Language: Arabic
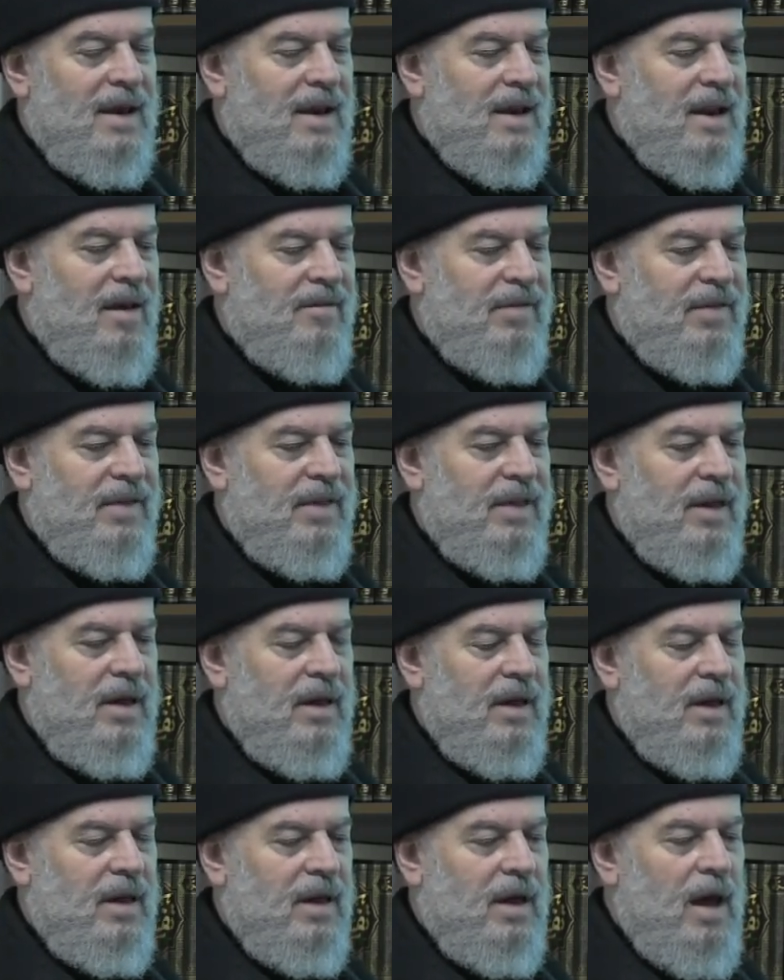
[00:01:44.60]
لفظ
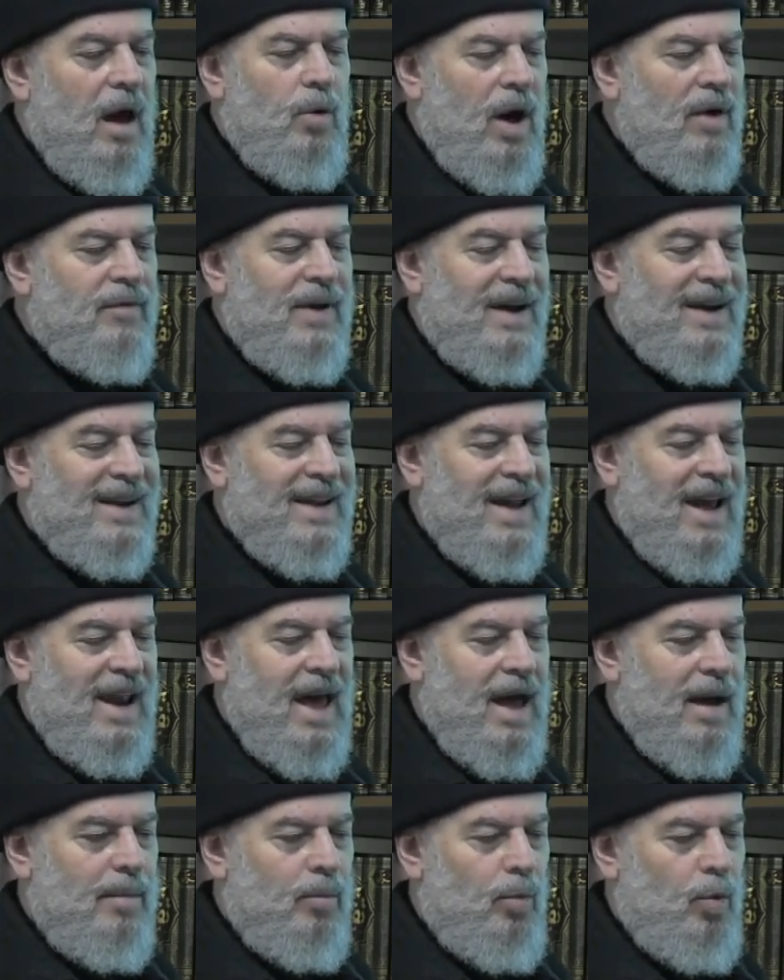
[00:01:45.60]
أو عفوا
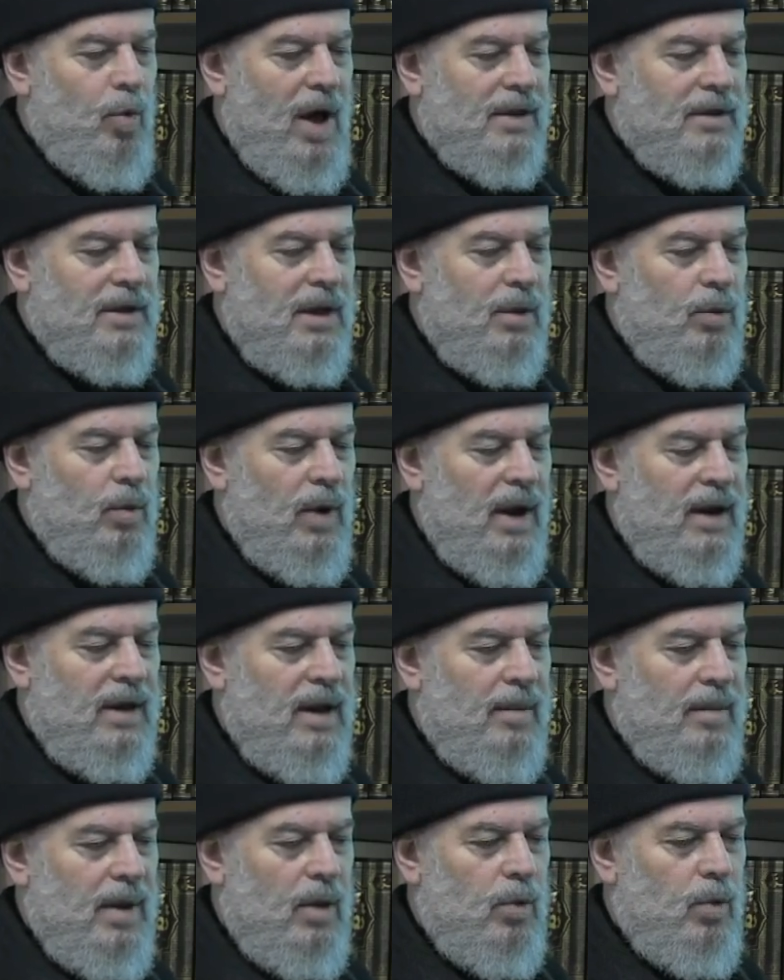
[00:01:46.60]
كلام واضح
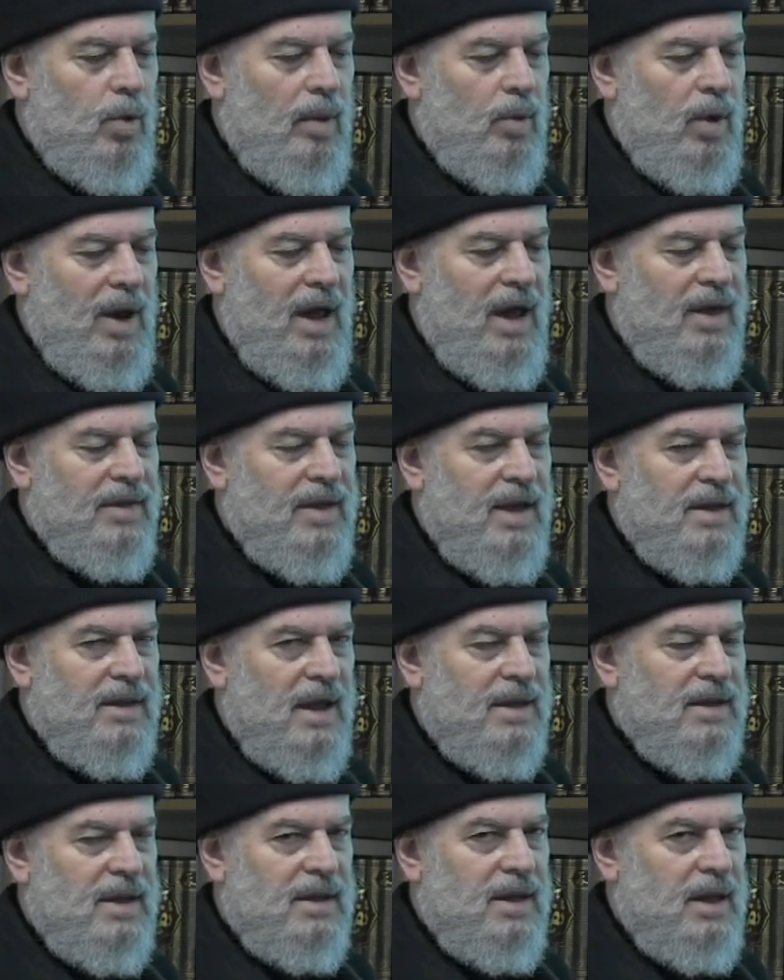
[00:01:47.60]
وإنما هو ملاحظات
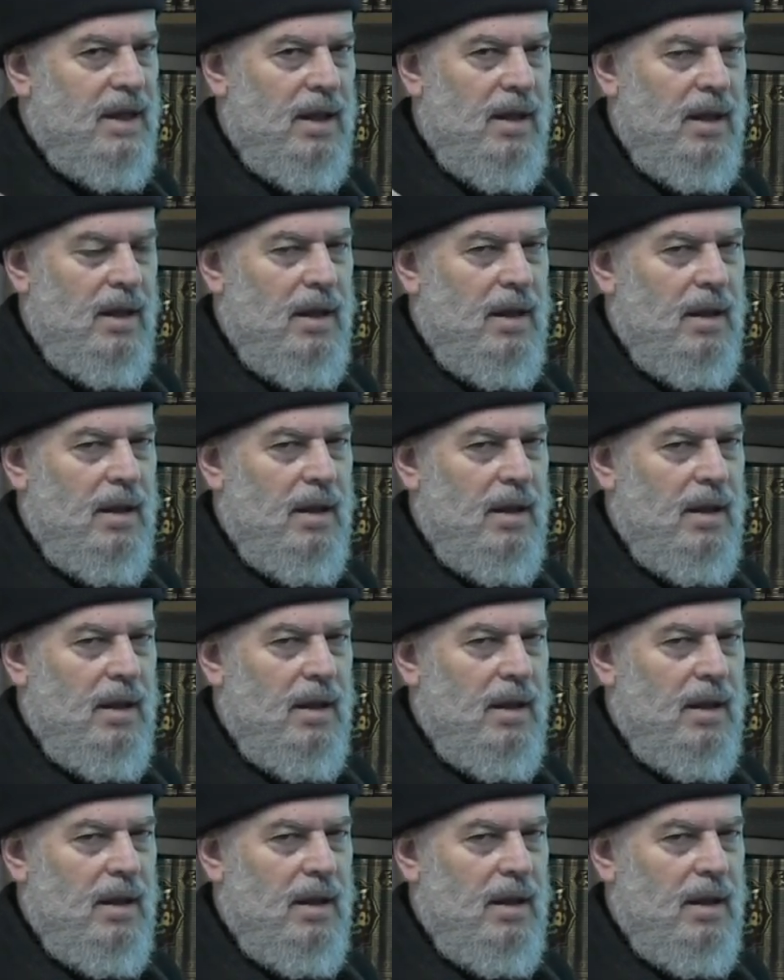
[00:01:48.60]
عددية